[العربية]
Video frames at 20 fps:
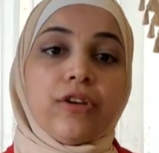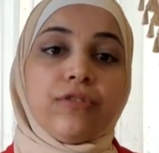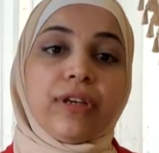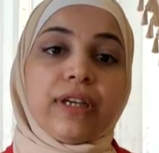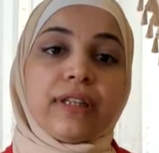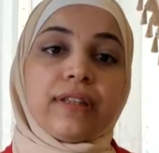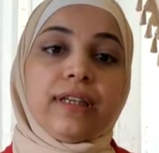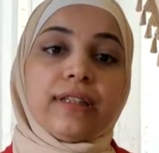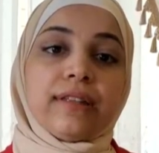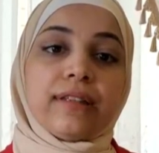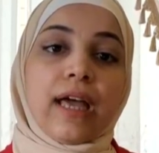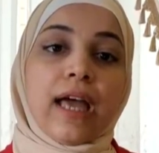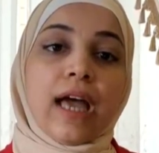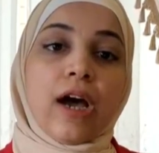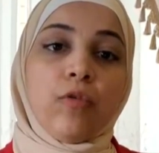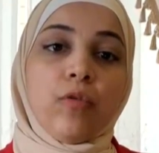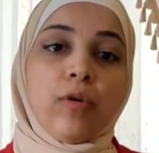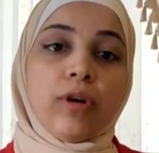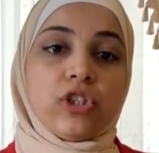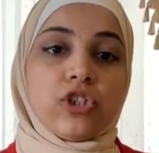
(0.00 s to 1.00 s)
فيك تحطها
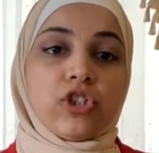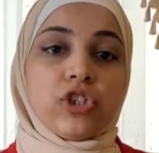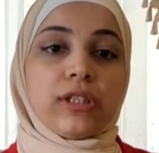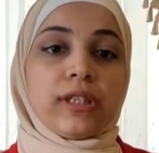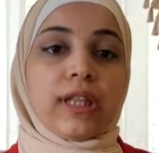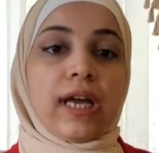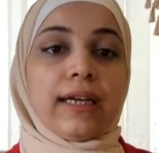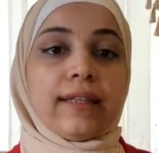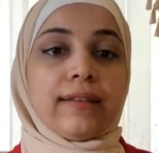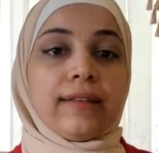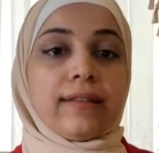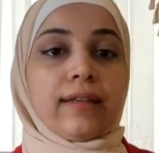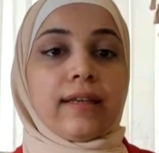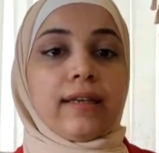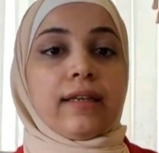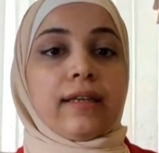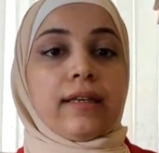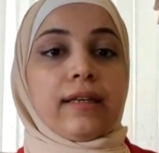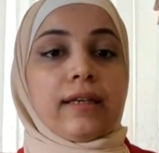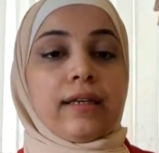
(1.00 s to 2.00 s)
اول شيء تحت
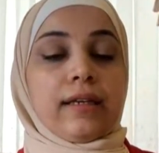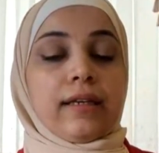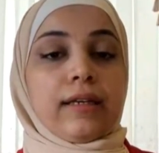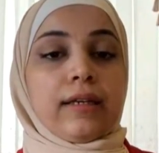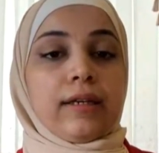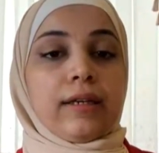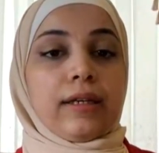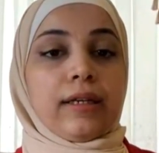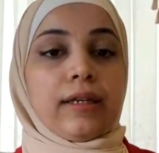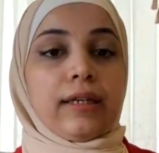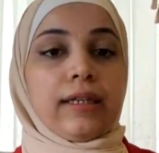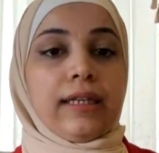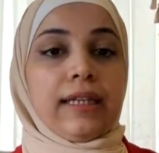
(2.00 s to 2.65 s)
آه،